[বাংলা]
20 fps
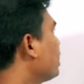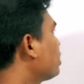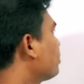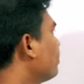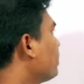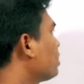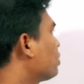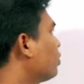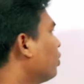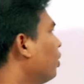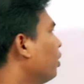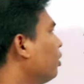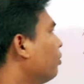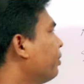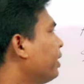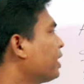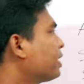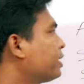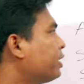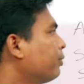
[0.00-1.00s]
অ্যাজমাসল
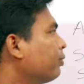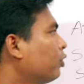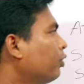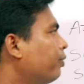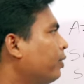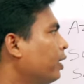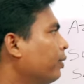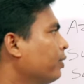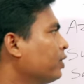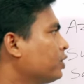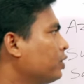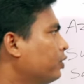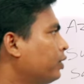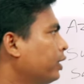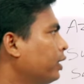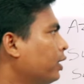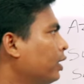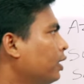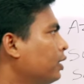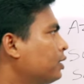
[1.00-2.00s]
বেক্সিমকো
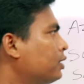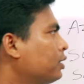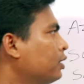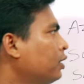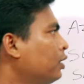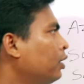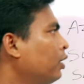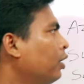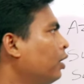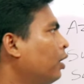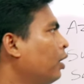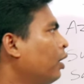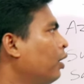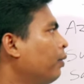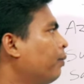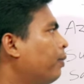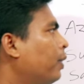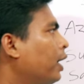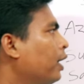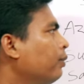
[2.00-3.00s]
ফার্মাসিউটিক্যালস
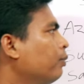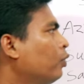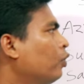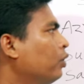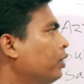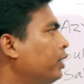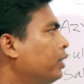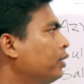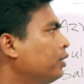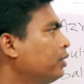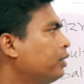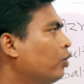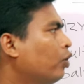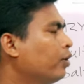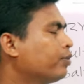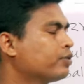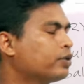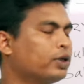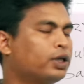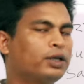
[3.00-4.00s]
পালমোলিন
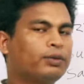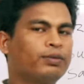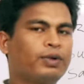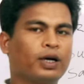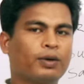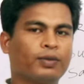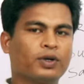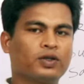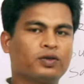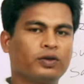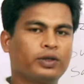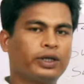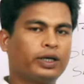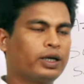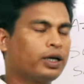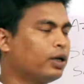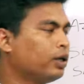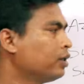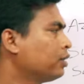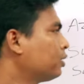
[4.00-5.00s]
অপশন ইন
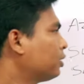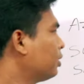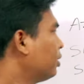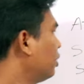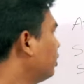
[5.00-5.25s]
ফার্মাসিউটিক্যালস